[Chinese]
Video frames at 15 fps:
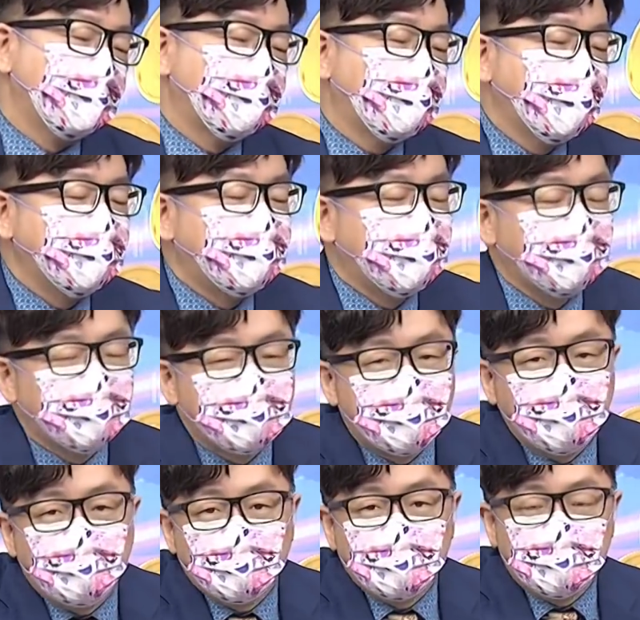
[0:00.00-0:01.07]
赚钱的
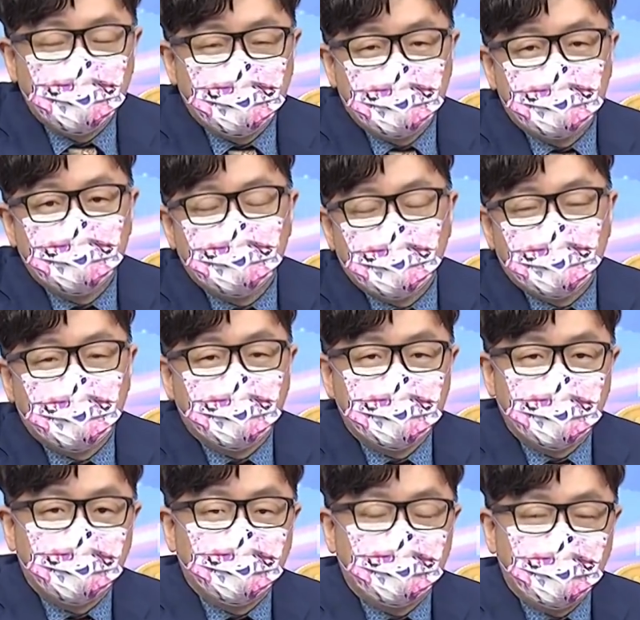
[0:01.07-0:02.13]
企图心是赚到
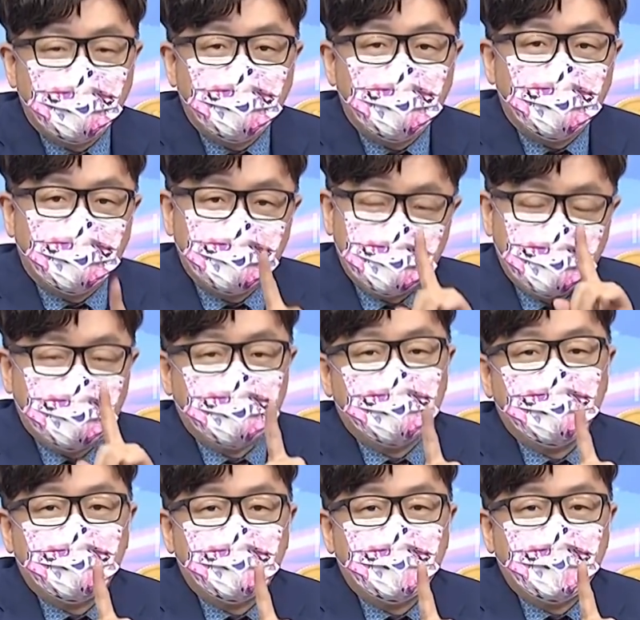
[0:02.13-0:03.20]
钱的第一要件，
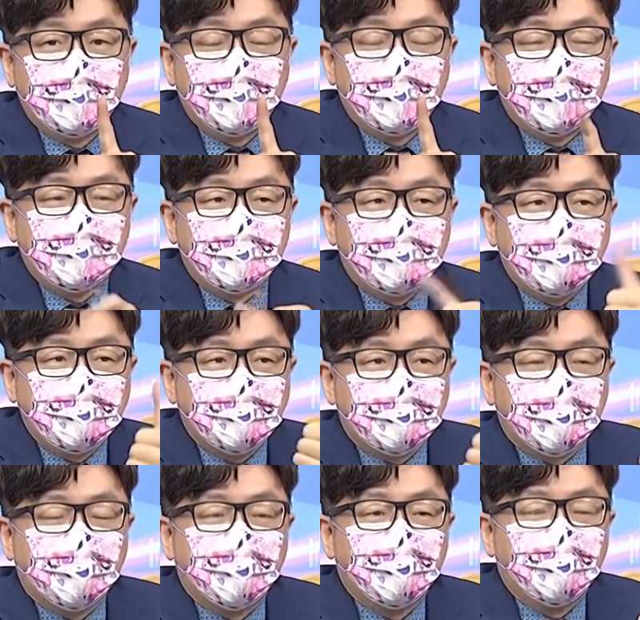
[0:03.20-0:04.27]
技
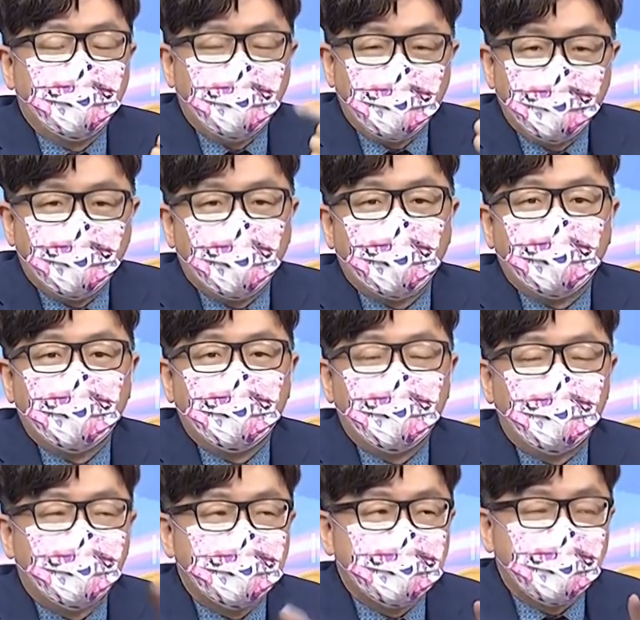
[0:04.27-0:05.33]
巧、名牌
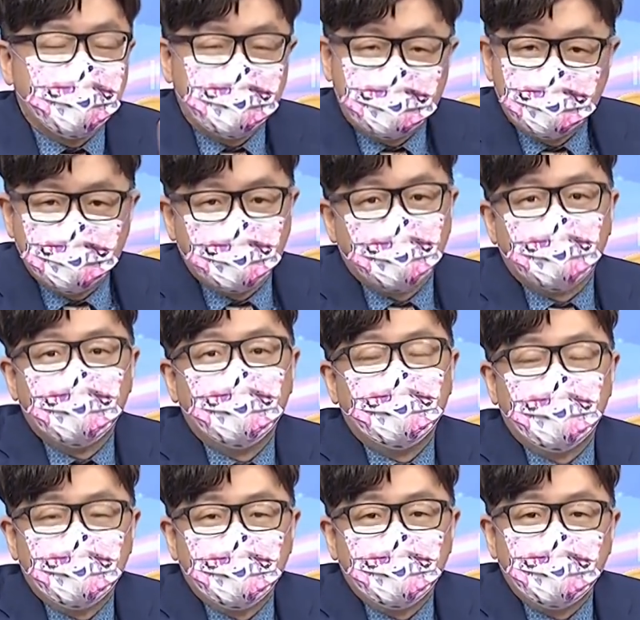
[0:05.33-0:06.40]
都在次要。
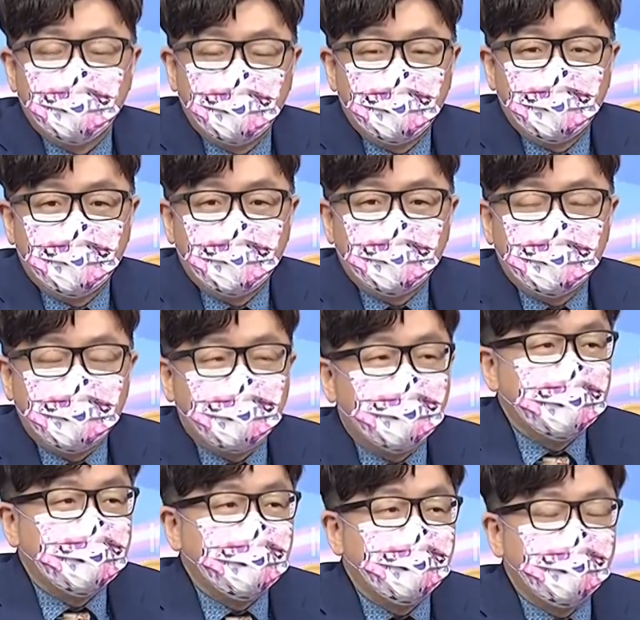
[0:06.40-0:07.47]
这个
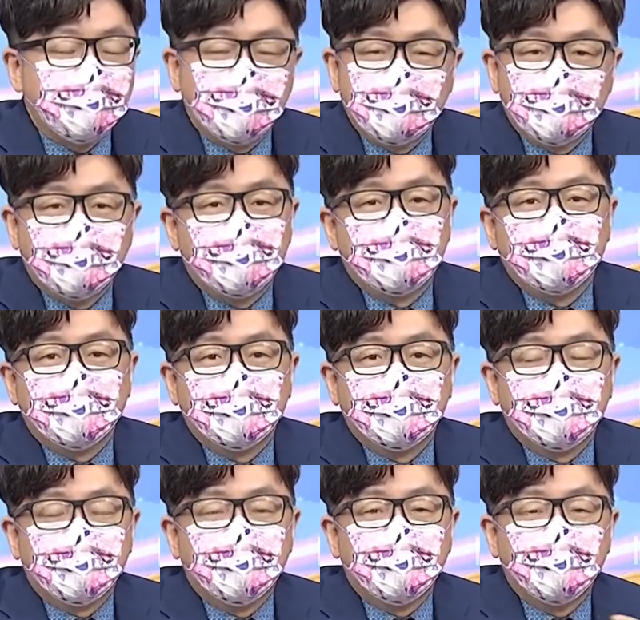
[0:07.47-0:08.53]
西垂手可得，
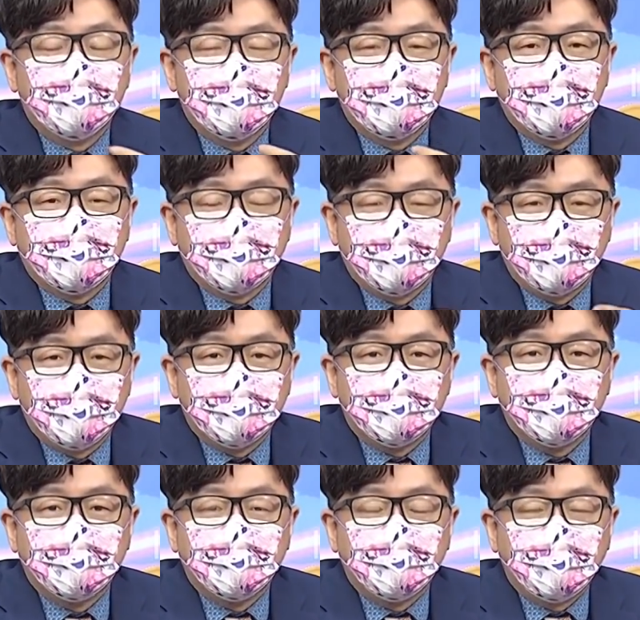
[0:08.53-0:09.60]
因为我就在你的面
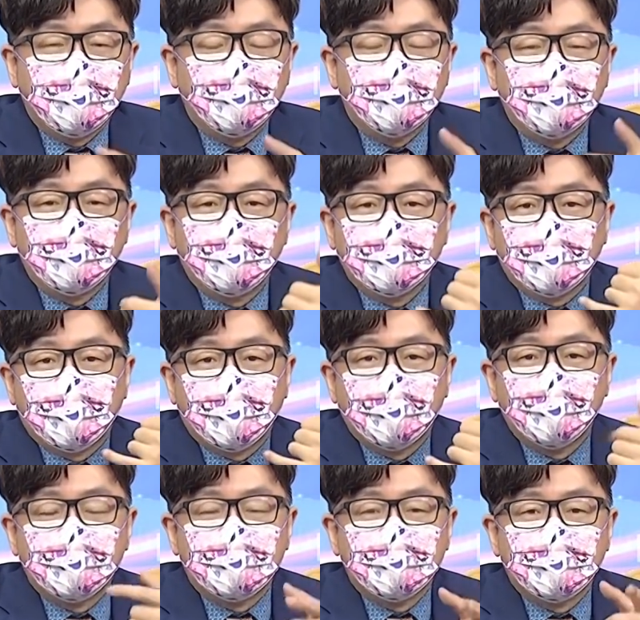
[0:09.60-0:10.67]
前，你一通电话打来，
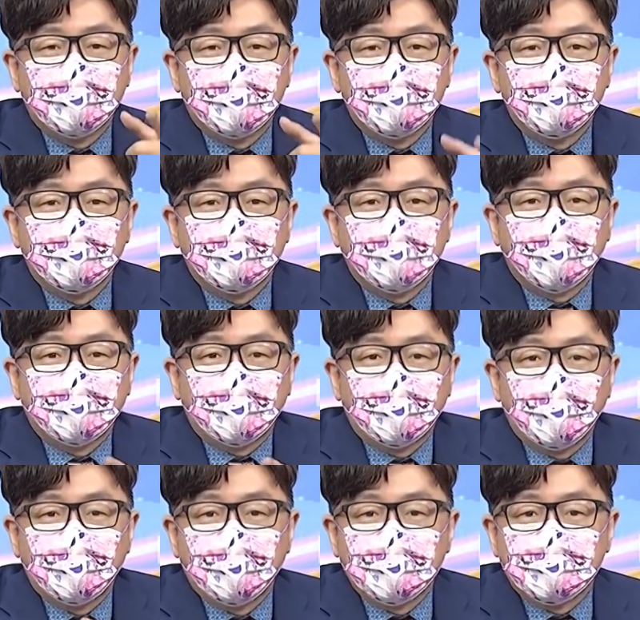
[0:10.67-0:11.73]
我直接告诉你下一档
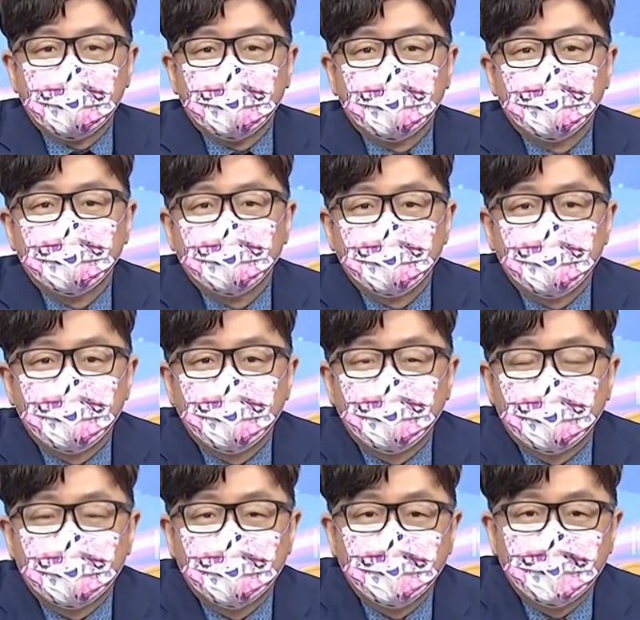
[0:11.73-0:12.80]
我要买谁。
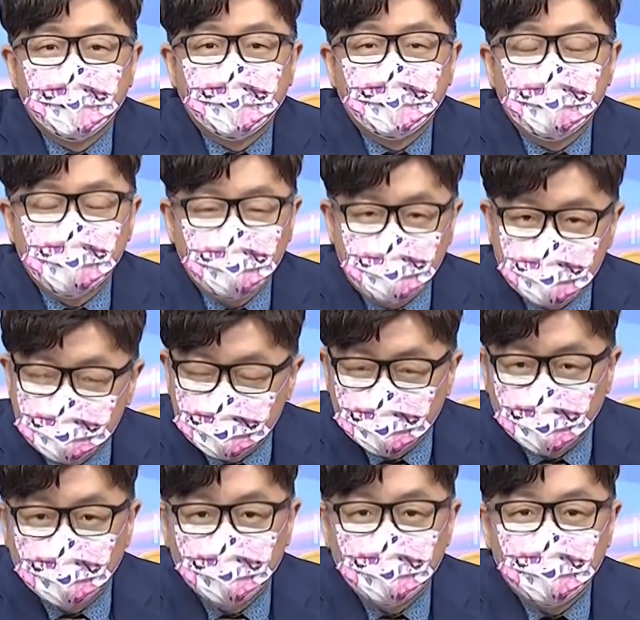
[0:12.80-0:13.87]
重点是什
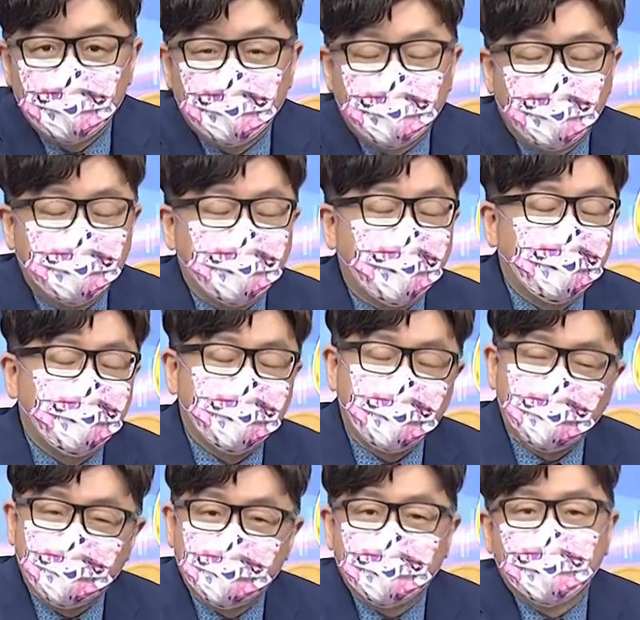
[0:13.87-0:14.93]
么？你要打一通
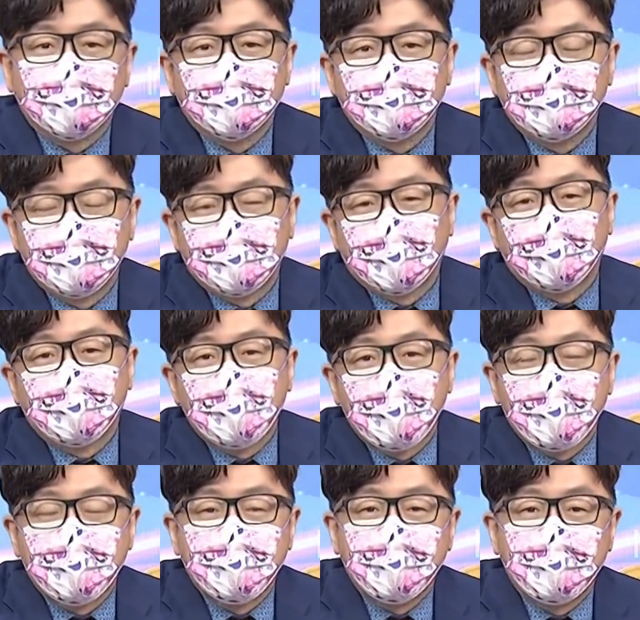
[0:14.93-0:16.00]
电话来，对吧？
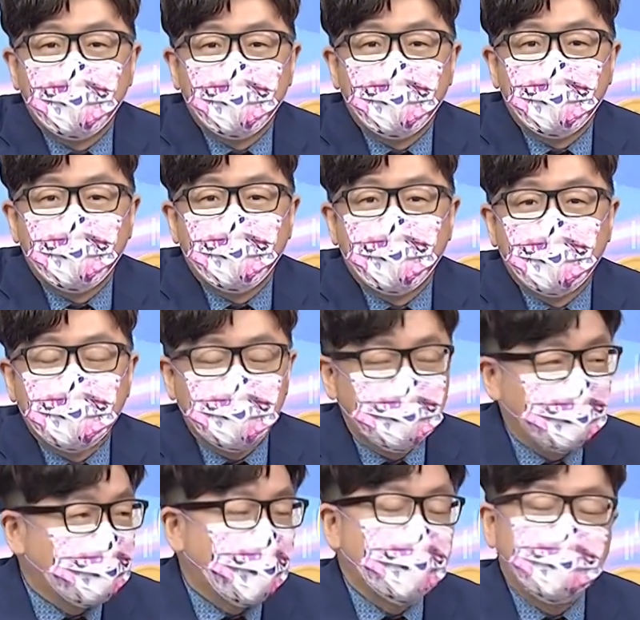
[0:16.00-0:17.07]
就
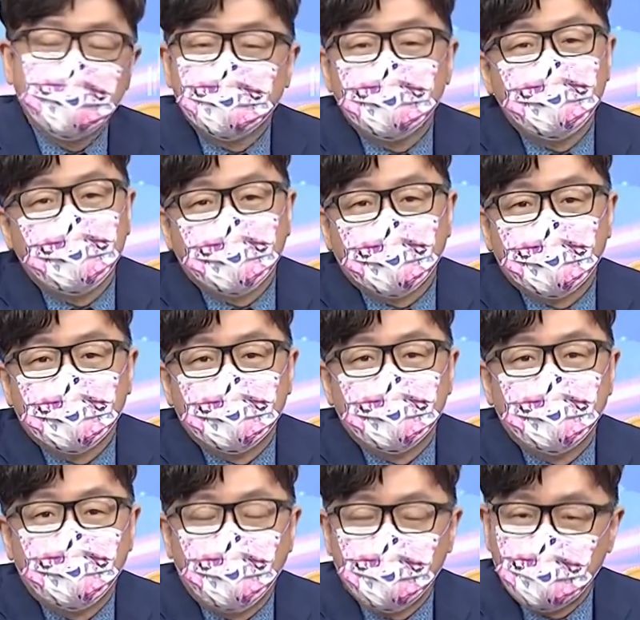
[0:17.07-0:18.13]
这个关键而已啊！
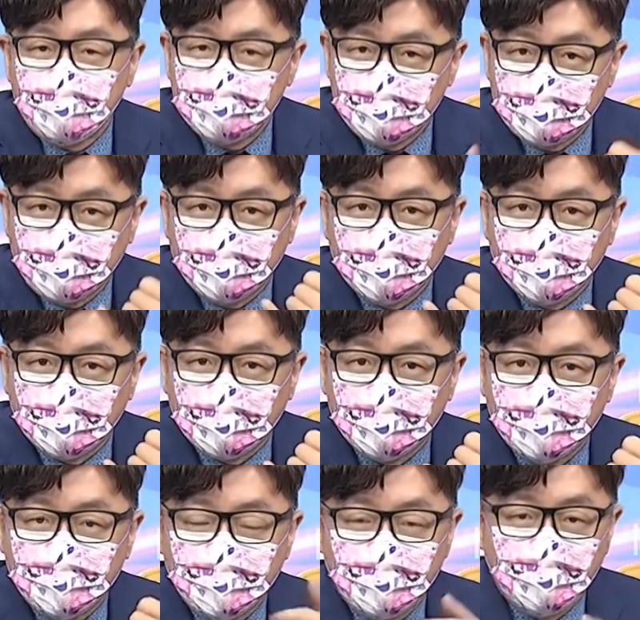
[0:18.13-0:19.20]
拨通这个电话，
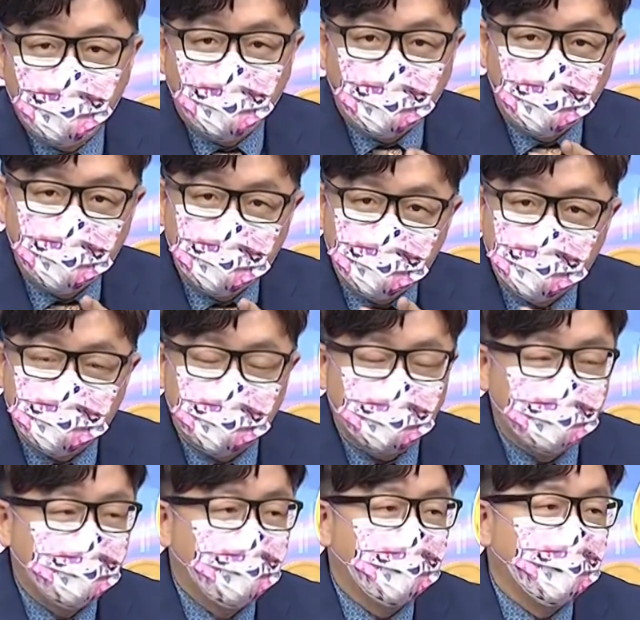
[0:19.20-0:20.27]
我们明天进场，
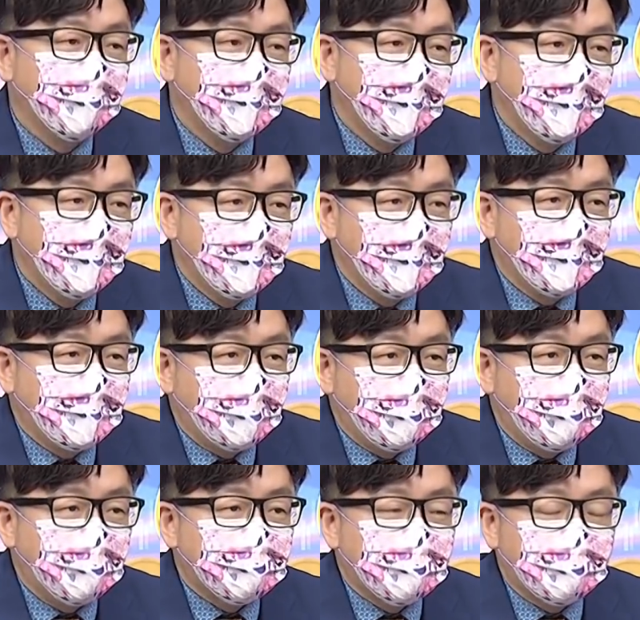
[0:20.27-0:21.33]
一
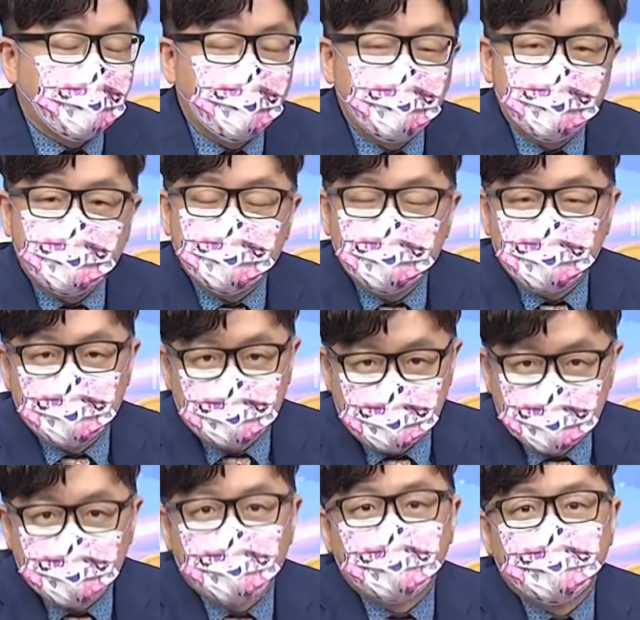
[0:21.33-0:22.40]
定要在端午节之前
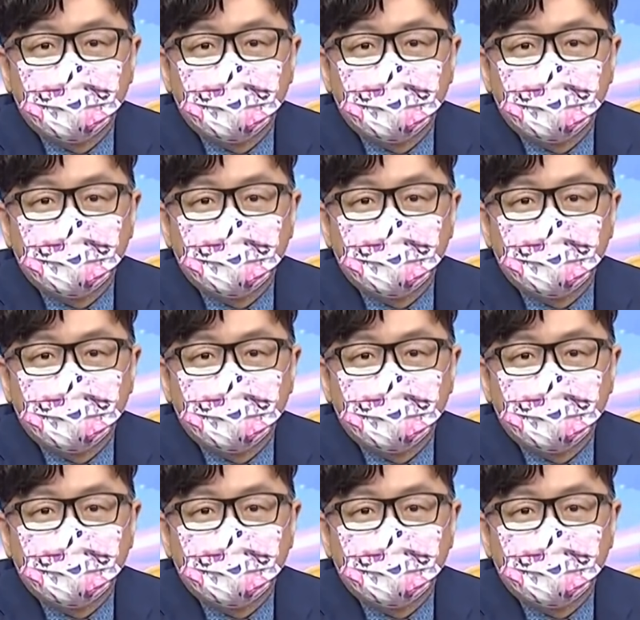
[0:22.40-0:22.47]
进场。